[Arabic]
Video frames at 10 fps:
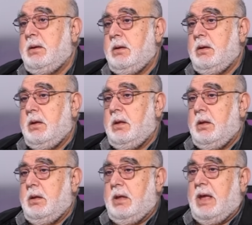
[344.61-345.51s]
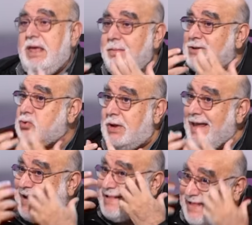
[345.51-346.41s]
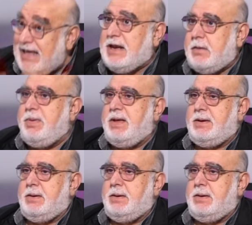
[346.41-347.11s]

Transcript: طبعا هي مسؤولية كثير كبيرة